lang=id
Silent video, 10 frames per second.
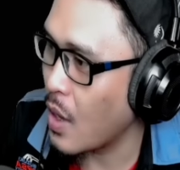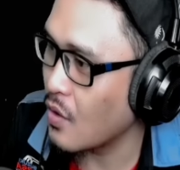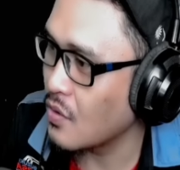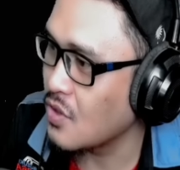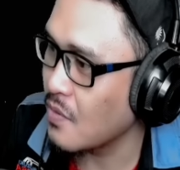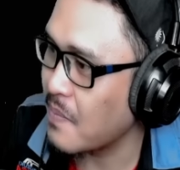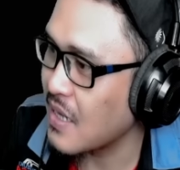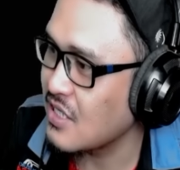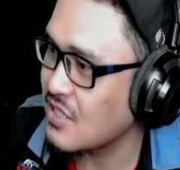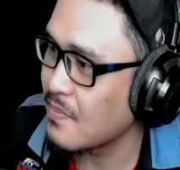Wak Lonjong
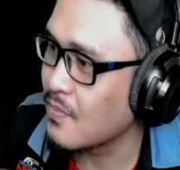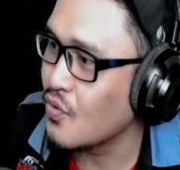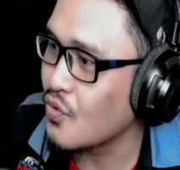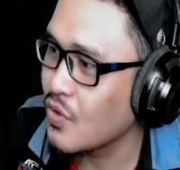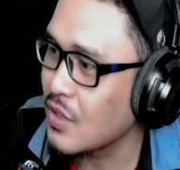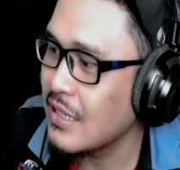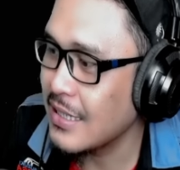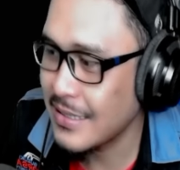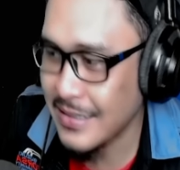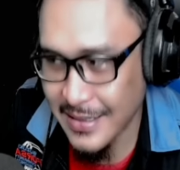pasti cemburu
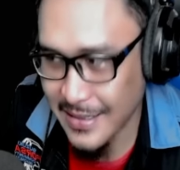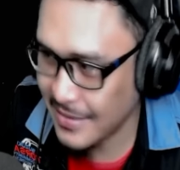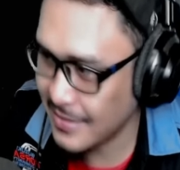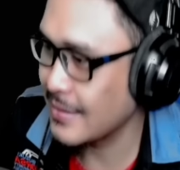gila.